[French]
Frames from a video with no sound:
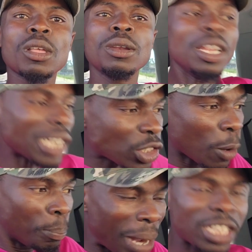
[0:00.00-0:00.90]
Les gens se
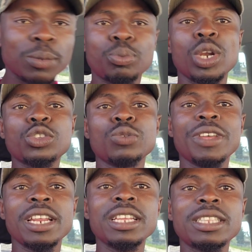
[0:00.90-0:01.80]
battent pour leur
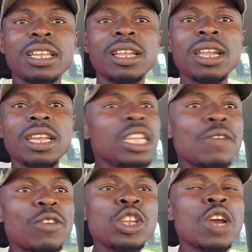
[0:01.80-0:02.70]
souveraineté. ils
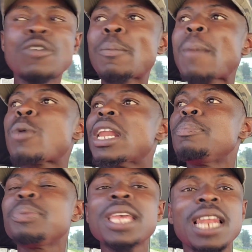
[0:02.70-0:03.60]
ne vont pas pour aller
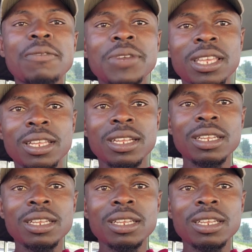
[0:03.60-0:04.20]
piller l'Afrique.